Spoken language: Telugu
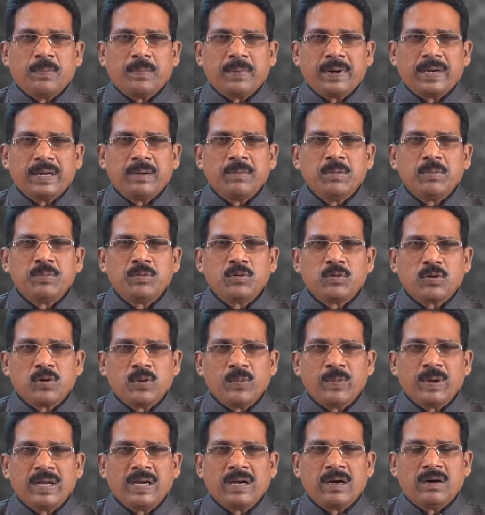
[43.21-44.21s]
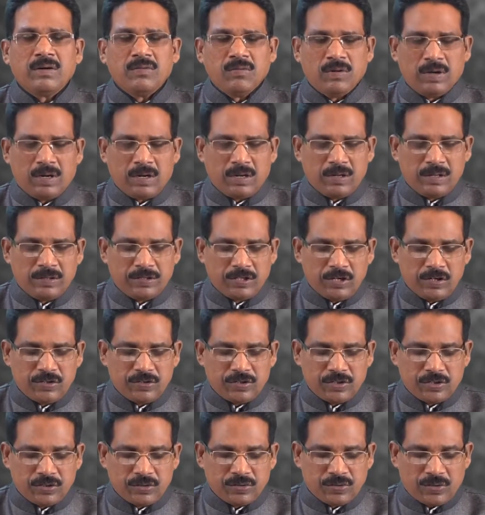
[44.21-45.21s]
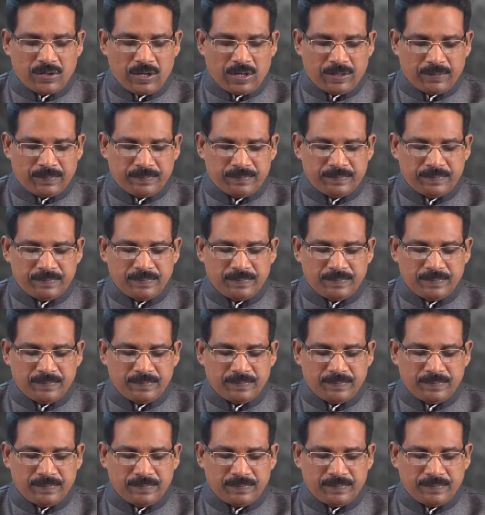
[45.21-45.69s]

ప్రేమపూర్వకమైన ఆహ్వానాన్ని తెలియజేస్తున్నాను